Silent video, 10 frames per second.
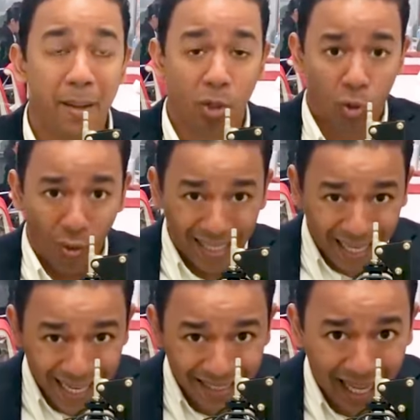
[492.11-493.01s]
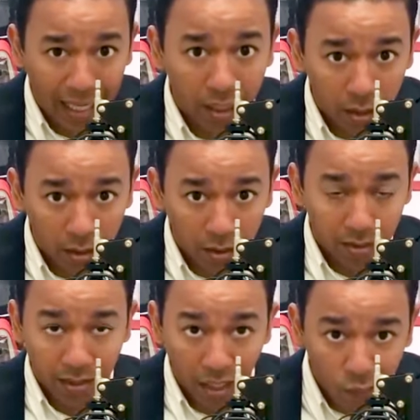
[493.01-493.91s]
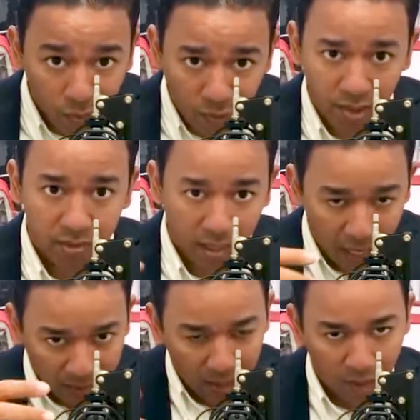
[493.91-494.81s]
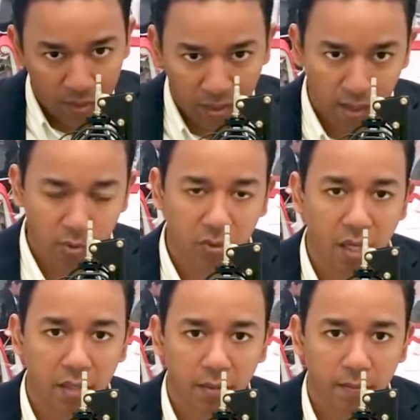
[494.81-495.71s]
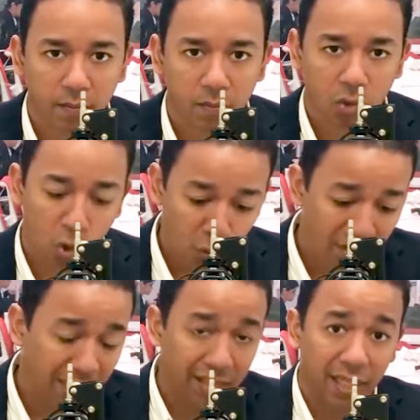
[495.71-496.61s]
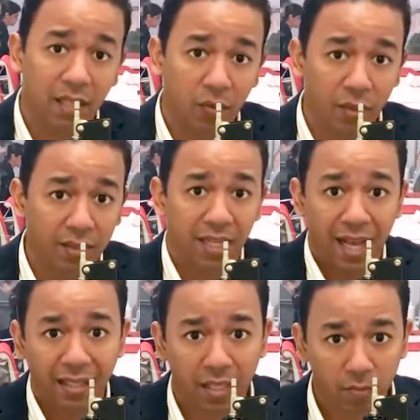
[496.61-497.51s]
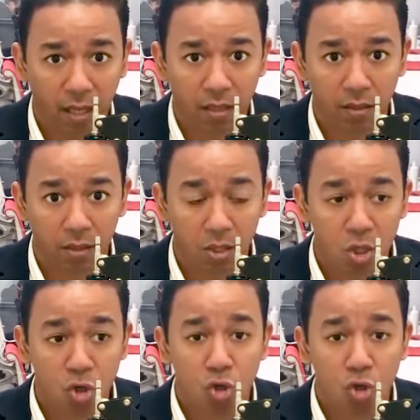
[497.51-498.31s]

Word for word: Pero todo ese cristal está de frente hacia la vista de la montaña. O todo ese cristal está de frente hacia el mar.